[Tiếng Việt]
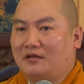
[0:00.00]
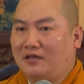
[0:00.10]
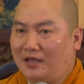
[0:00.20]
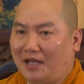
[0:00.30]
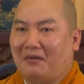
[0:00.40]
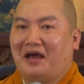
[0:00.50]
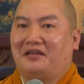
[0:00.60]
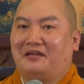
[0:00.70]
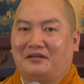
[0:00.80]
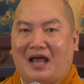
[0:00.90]
Những cái bài
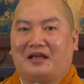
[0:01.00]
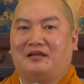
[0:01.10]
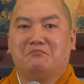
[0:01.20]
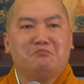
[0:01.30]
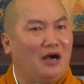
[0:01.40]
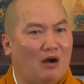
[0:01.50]
này bất